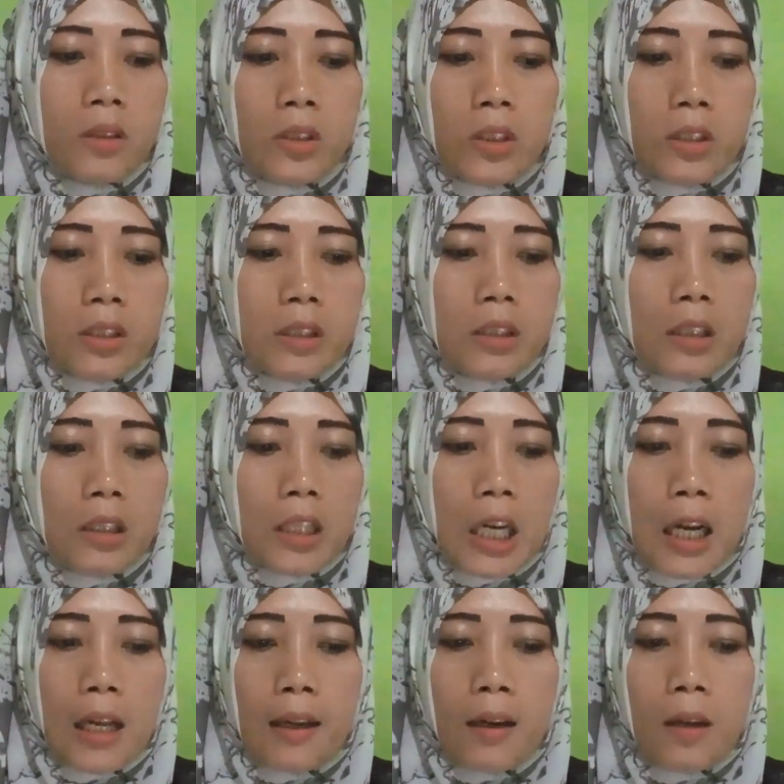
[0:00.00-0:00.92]
jadi
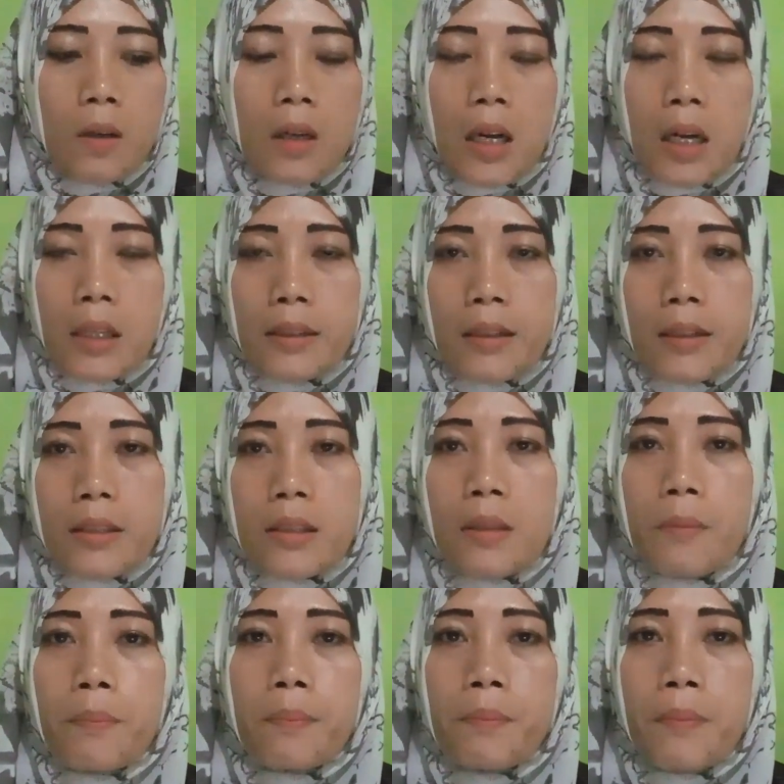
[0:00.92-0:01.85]
kalau ada
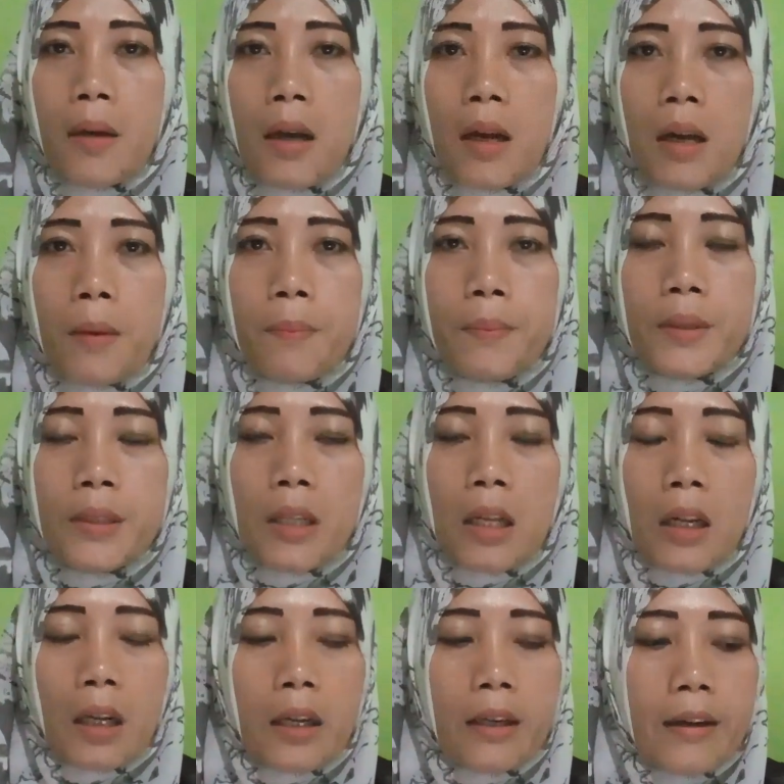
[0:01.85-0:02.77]
sebab
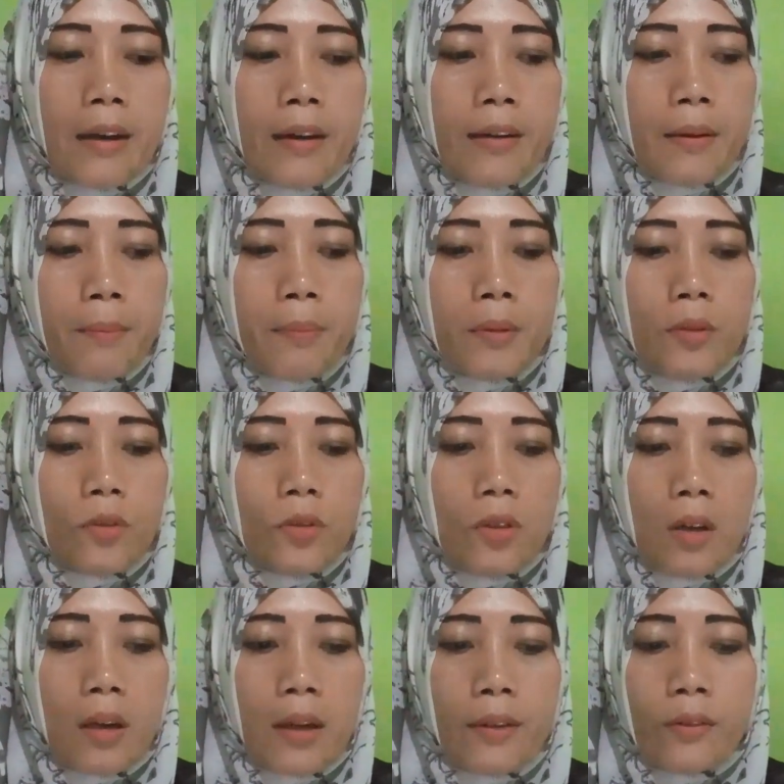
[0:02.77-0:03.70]
misalkan ada
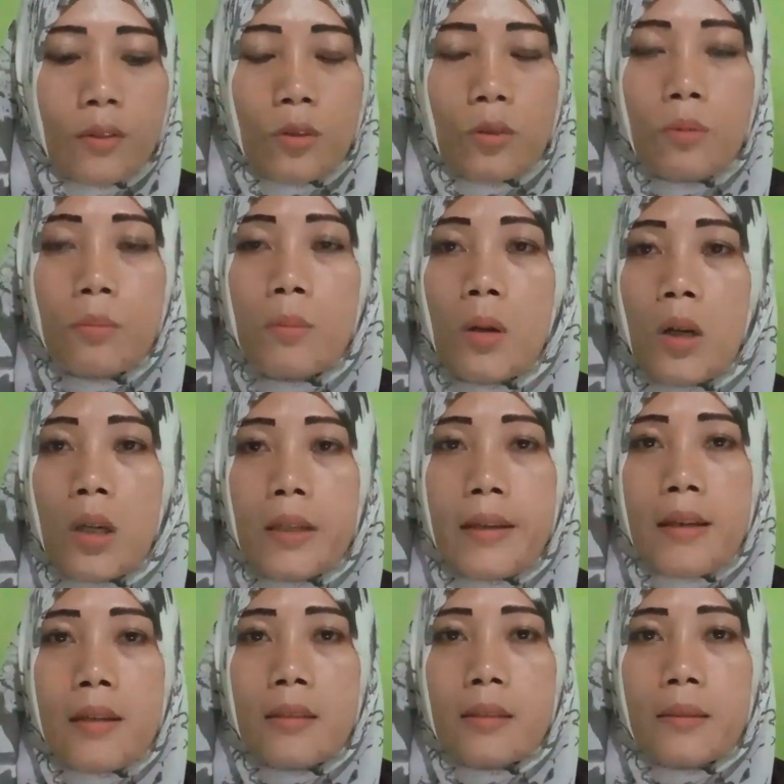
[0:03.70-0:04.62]
benjolan tumor
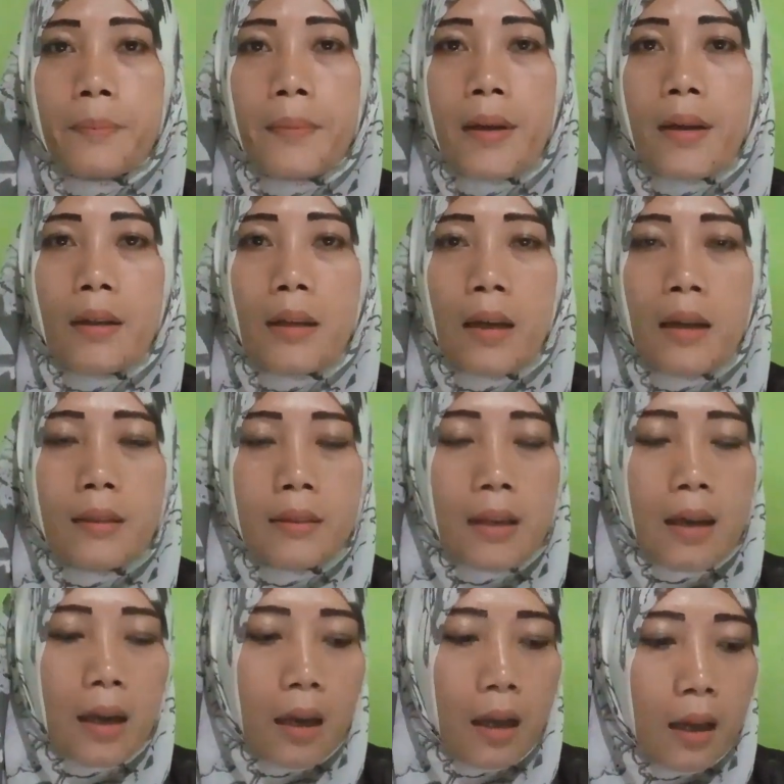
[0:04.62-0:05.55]
dan
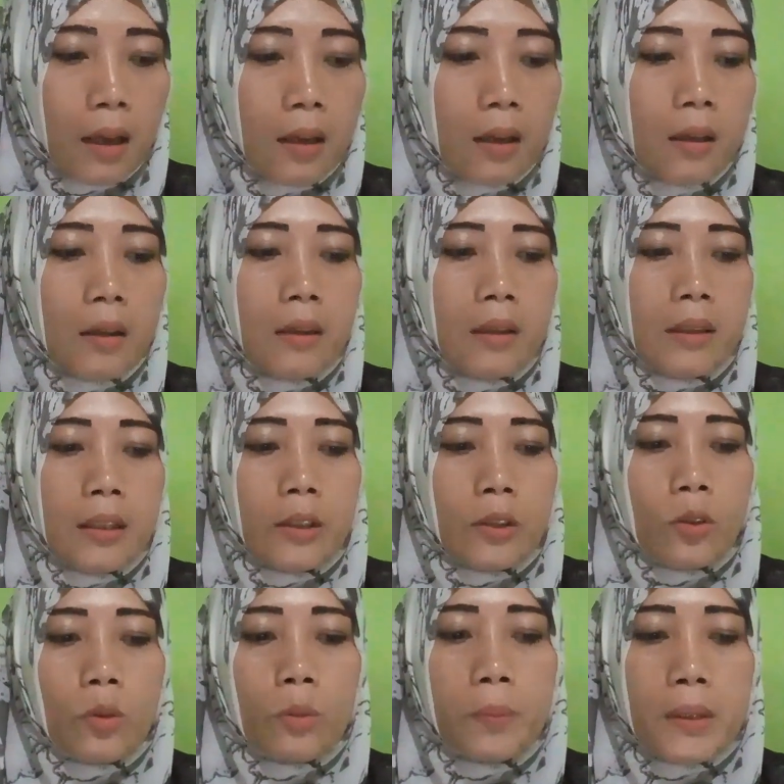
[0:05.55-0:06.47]
sebagainya
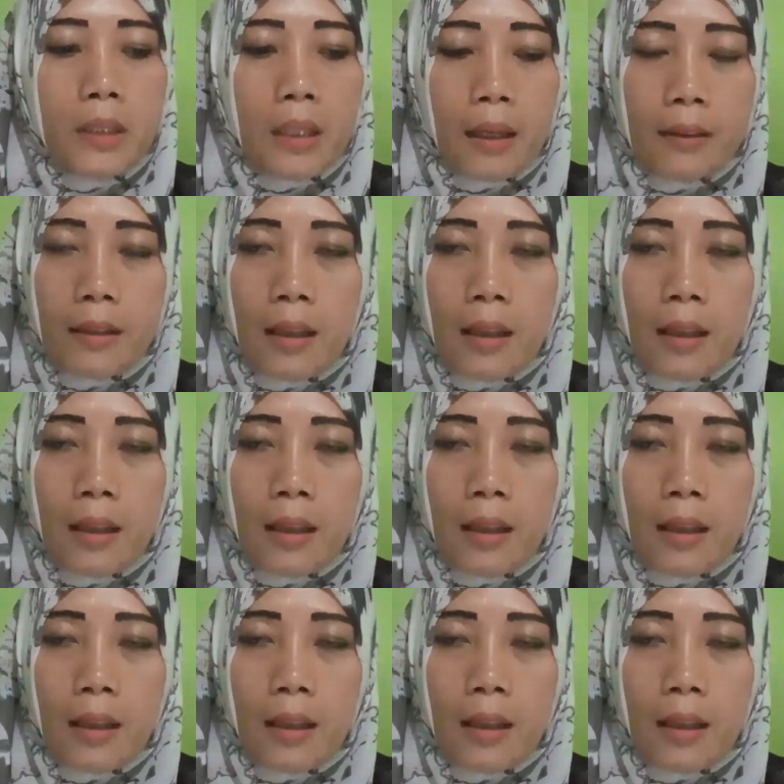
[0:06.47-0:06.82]
itu bisa